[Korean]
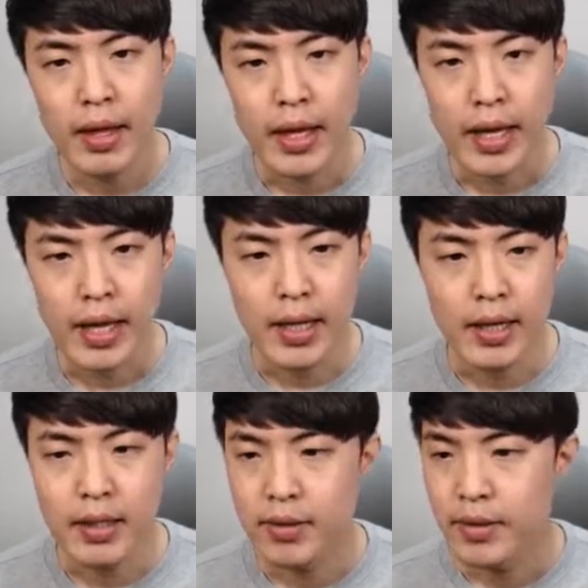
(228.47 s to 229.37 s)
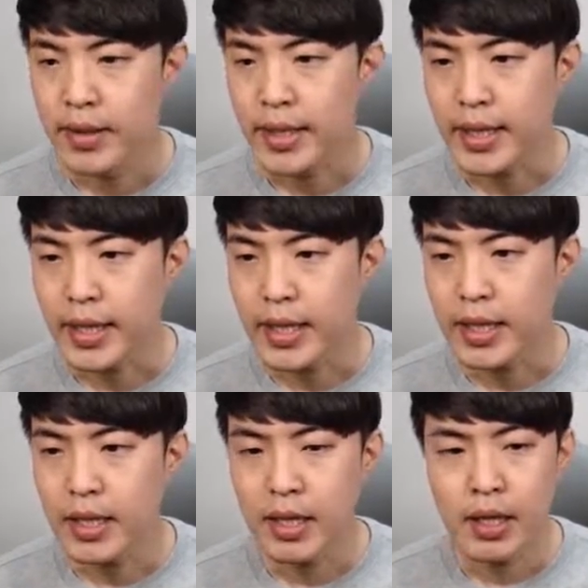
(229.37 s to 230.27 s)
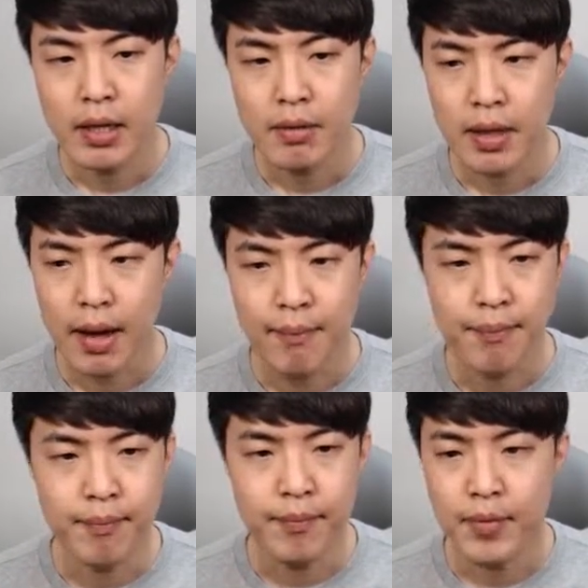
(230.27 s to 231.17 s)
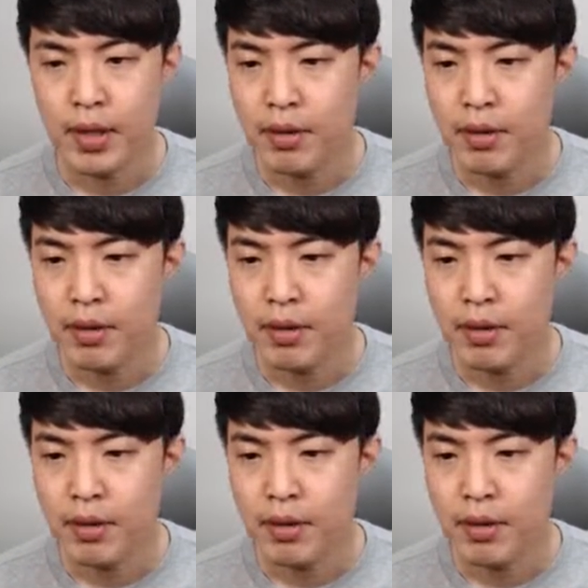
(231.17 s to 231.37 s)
일, 이, 삼,